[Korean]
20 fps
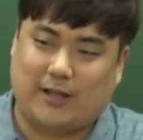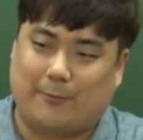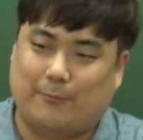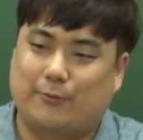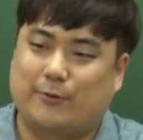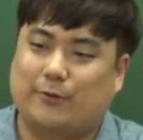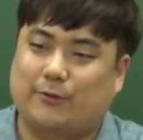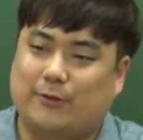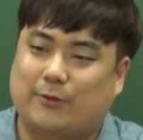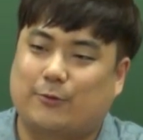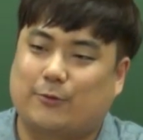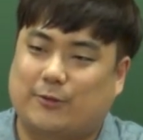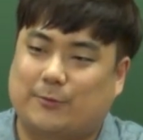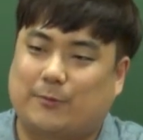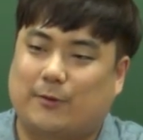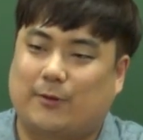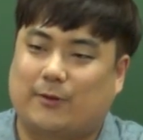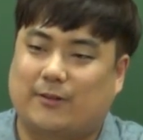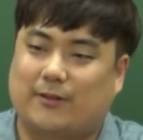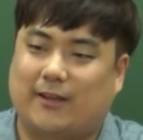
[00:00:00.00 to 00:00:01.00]
다 풀어드리고
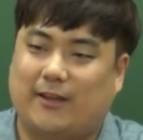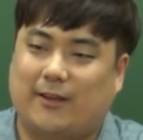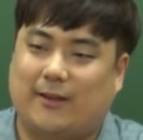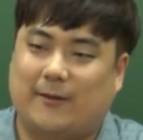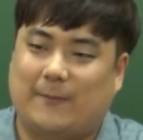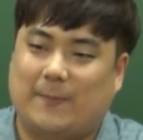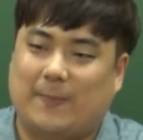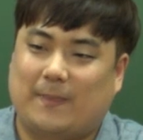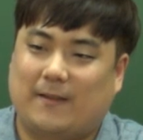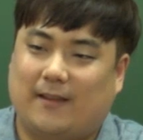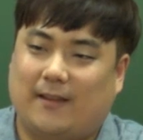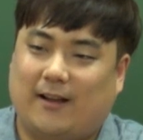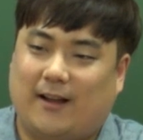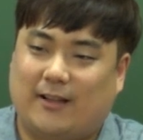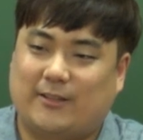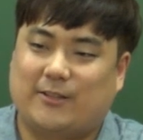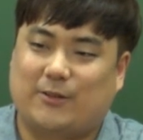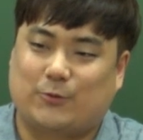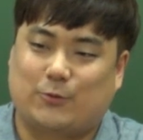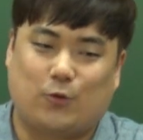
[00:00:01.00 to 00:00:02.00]
싶어요 그게
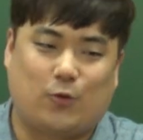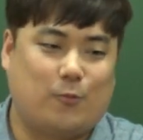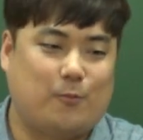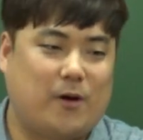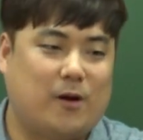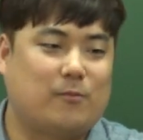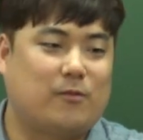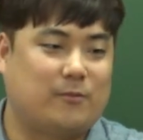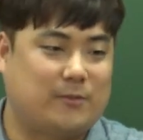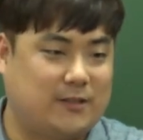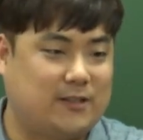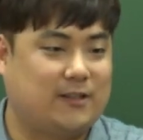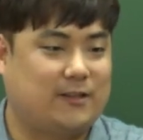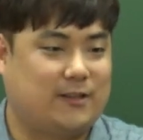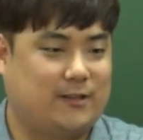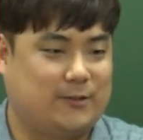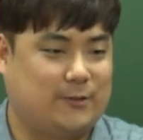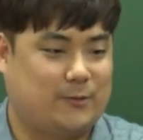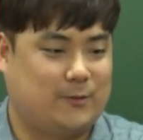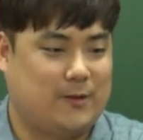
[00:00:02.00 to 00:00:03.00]
가장 좋은
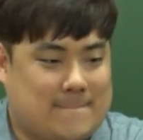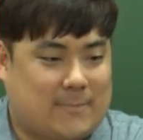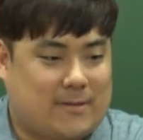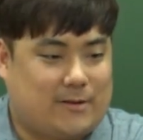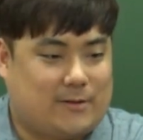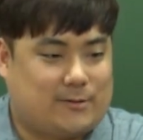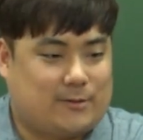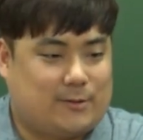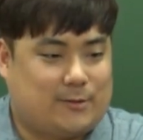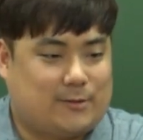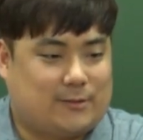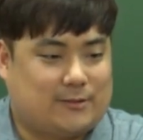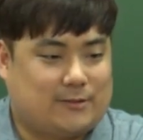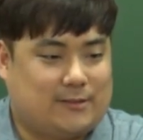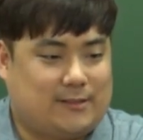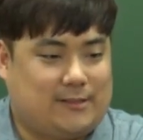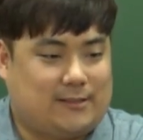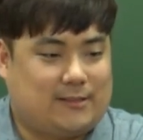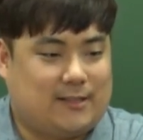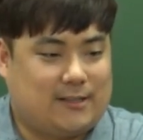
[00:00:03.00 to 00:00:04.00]
방법이니까요 그래서 그
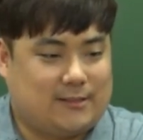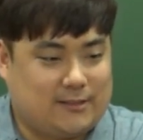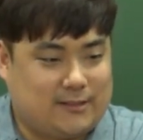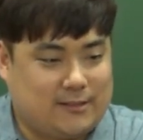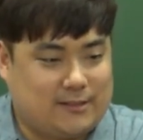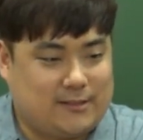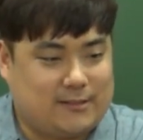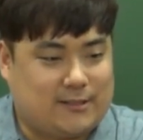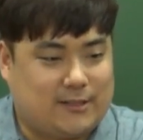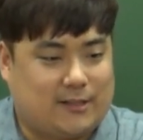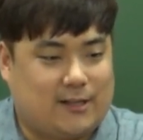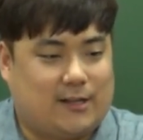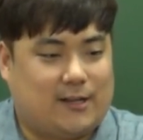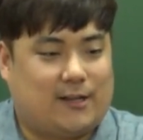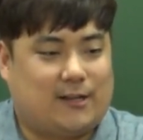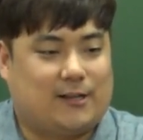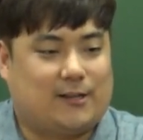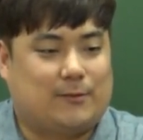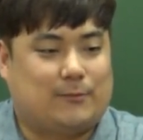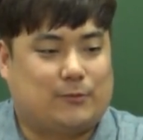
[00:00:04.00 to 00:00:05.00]
일단은
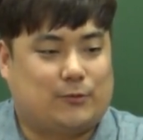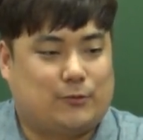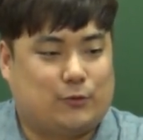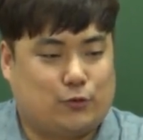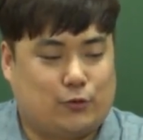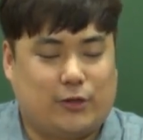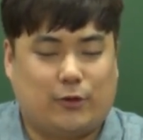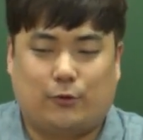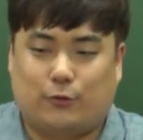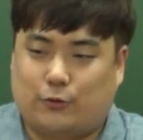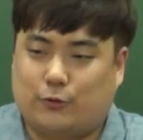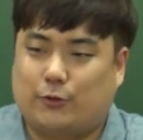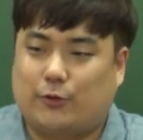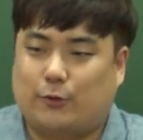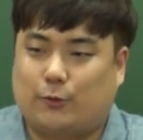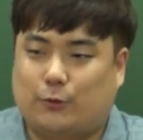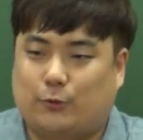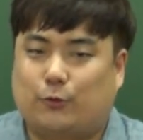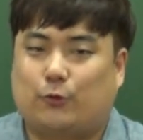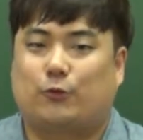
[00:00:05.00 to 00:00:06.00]
제가 추리고
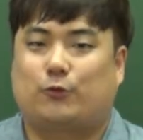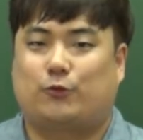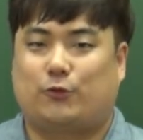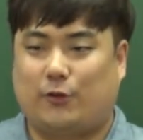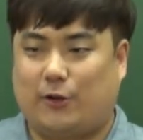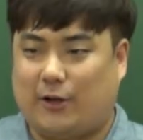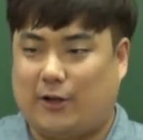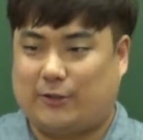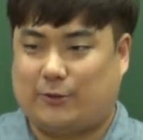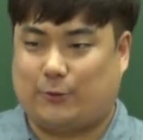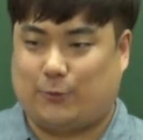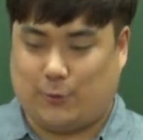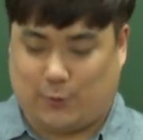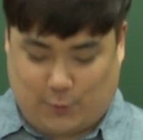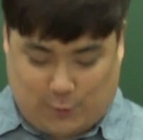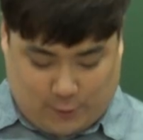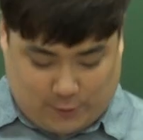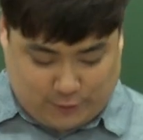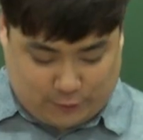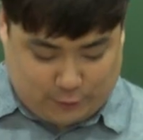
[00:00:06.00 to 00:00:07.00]
추리고 또
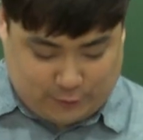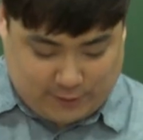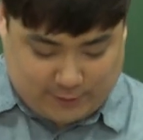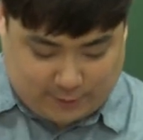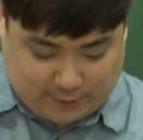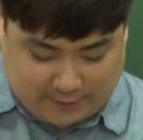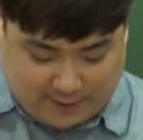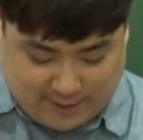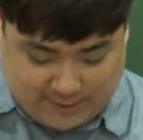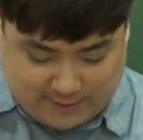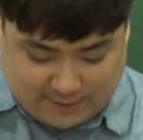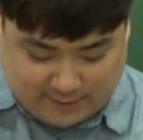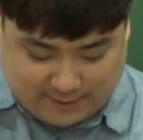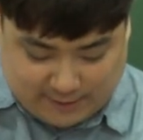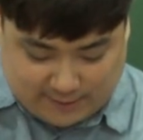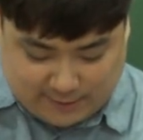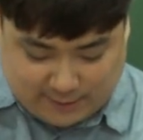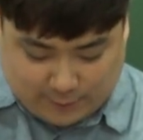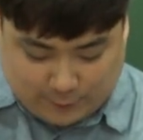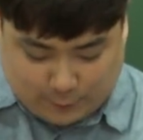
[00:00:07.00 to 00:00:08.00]
추려가지고 그 중에서 가장
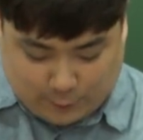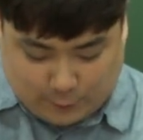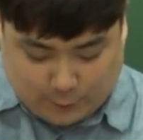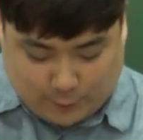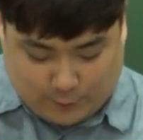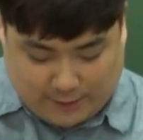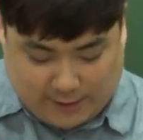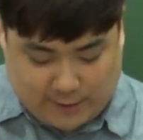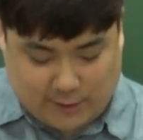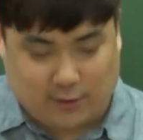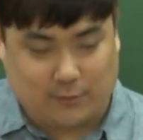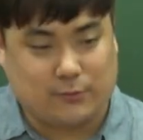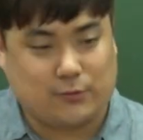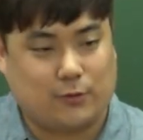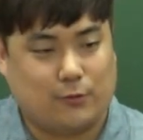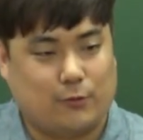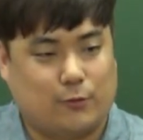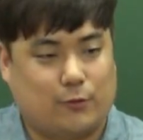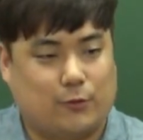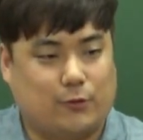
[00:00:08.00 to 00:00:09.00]
괜찮고
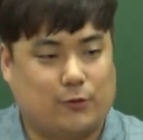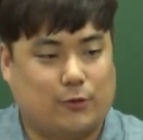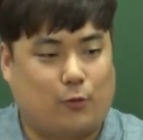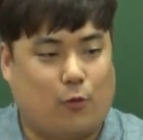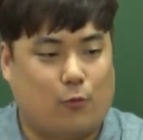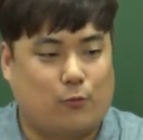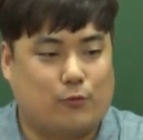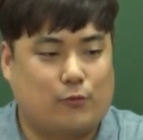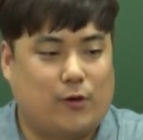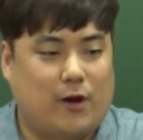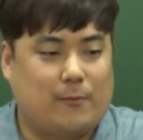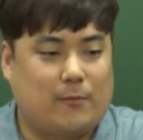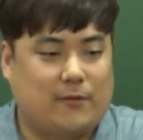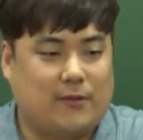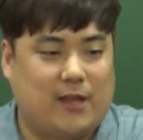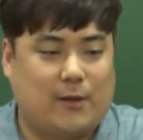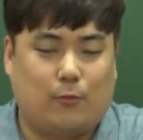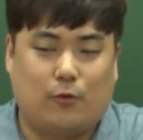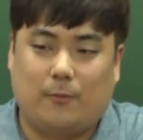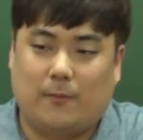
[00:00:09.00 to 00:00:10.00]
개념적으로는 공부 한번
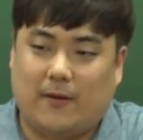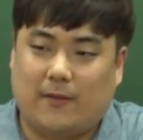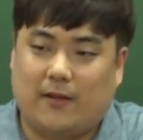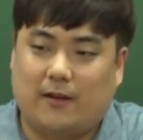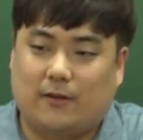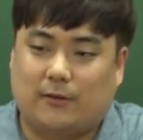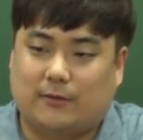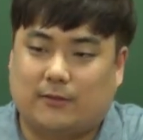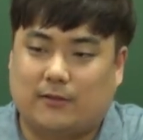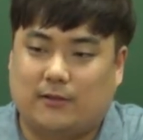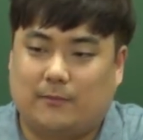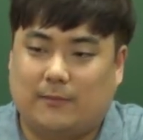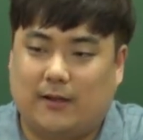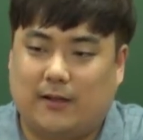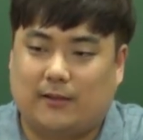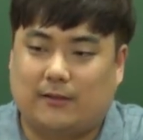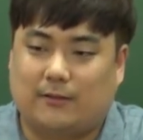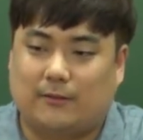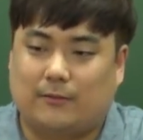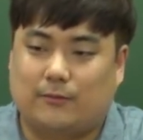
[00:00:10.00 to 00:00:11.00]
해볼 만한
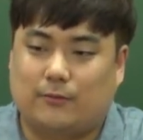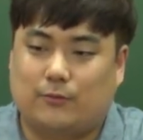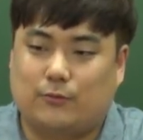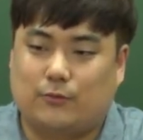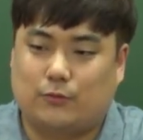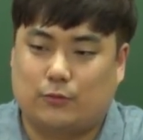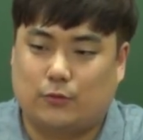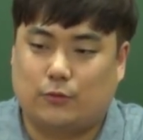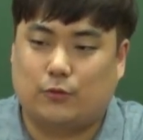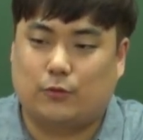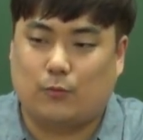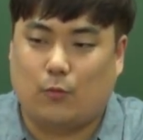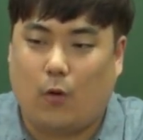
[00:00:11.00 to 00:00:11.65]
것들만 쭈르륵